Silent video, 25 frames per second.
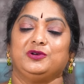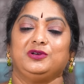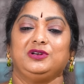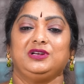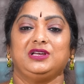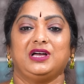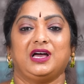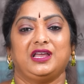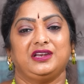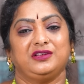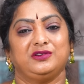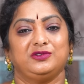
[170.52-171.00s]

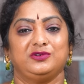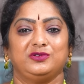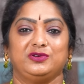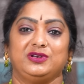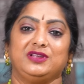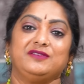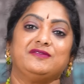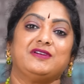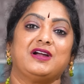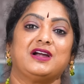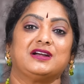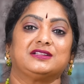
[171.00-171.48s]
ప్యూర్ గానుగ
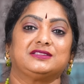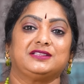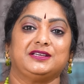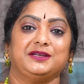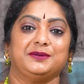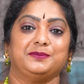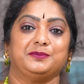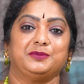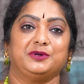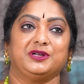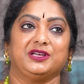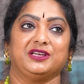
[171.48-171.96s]
నూనె వాడతా
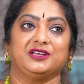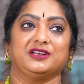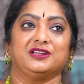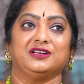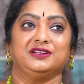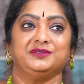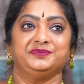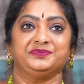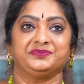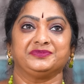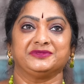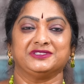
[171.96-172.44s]

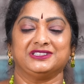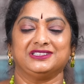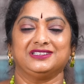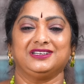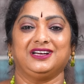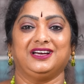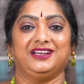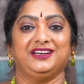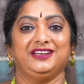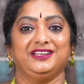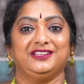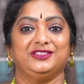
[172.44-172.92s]
ఎప్పుడైనా
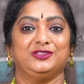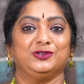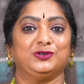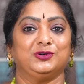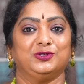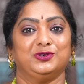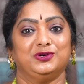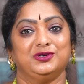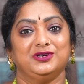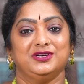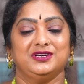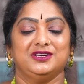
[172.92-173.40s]
కానీ
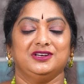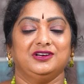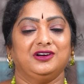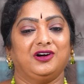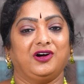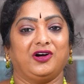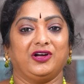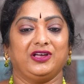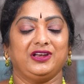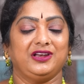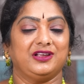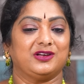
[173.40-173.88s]
ఎందుకో
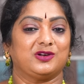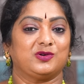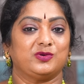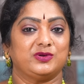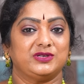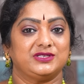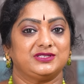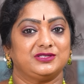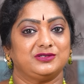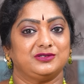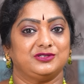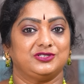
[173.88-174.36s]
ఆయిల్ ఎక్కువ
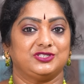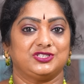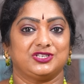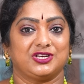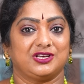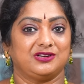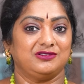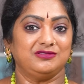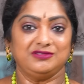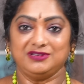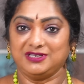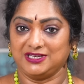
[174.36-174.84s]
వేస్తూ
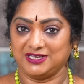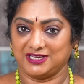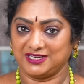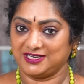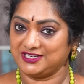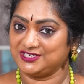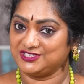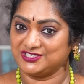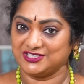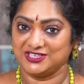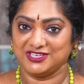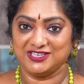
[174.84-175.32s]
వచ్చాను ఇంక
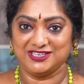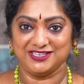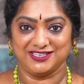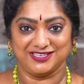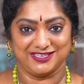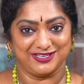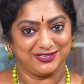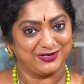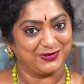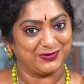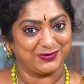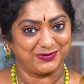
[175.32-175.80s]
నుంచి
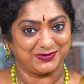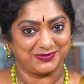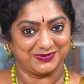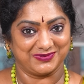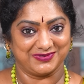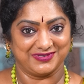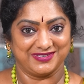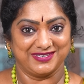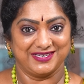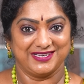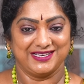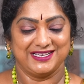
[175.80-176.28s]
నో
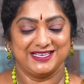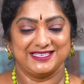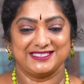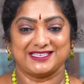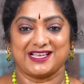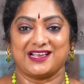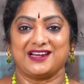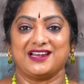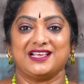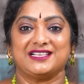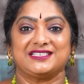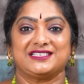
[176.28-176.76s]

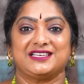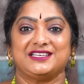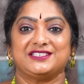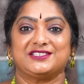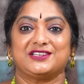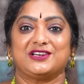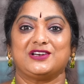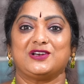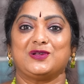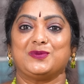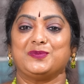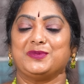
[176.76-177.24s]
సైలాస్
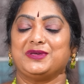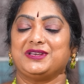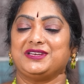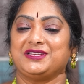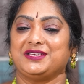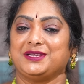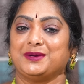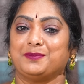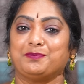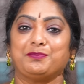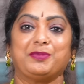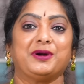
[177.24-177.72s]
కిచెన్లో
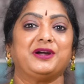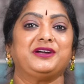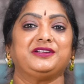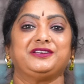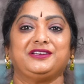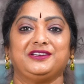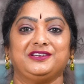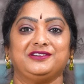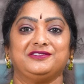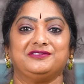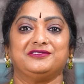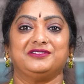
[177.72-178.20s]
మీరు
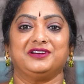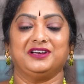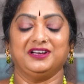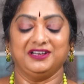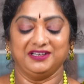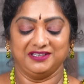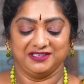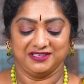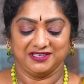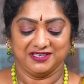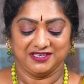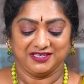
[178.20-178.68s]
ఎప్పటికీ కూడా
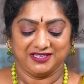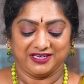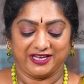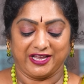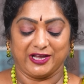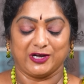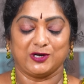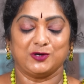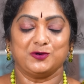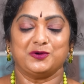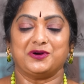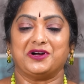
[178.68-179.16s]

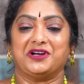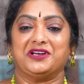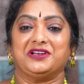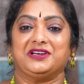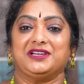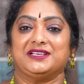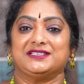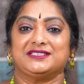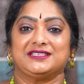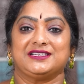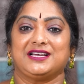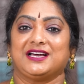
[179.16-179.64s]
ఎక్కువ
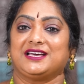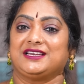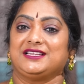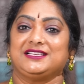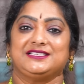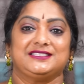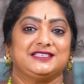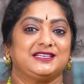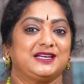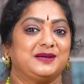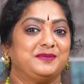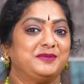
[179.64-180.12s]
ఆయిల్ వేసి
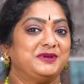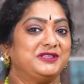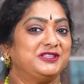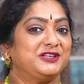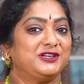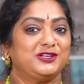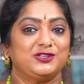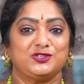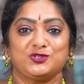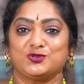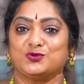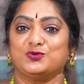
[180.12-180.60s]
కర్రీస్ ఇక
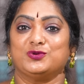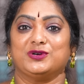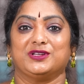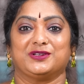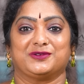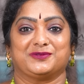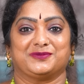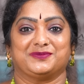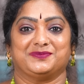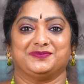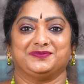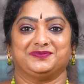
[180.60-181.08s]
మీదట
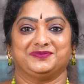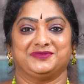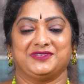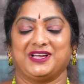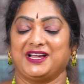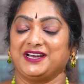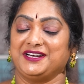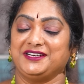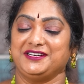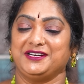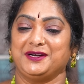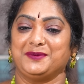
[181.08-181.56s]
చూడరు
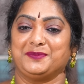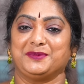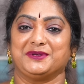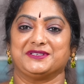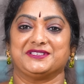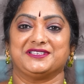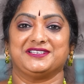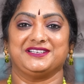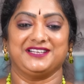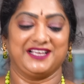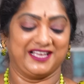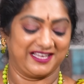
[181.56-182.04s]
హండ్రెడ్
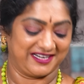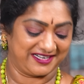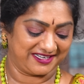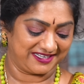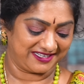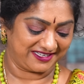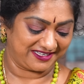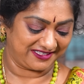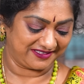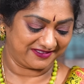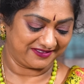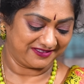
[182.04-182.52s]
పర్సెంట్
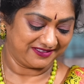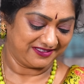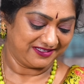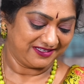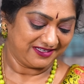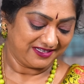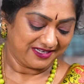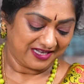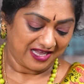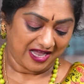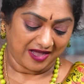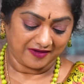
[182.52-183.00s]
గ్యారంటీ
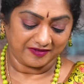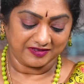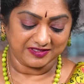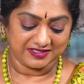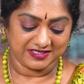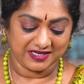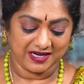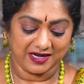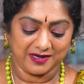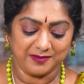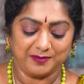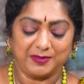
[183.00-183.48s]

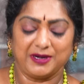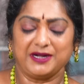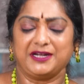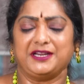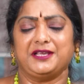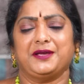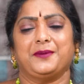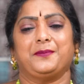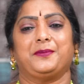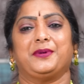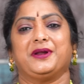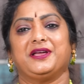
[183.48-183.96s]
అవసరాన్ని
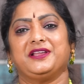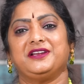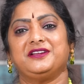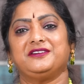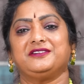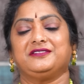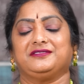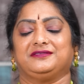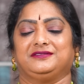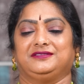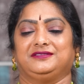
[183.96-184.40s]
బట్టి ఎప్పుడైనా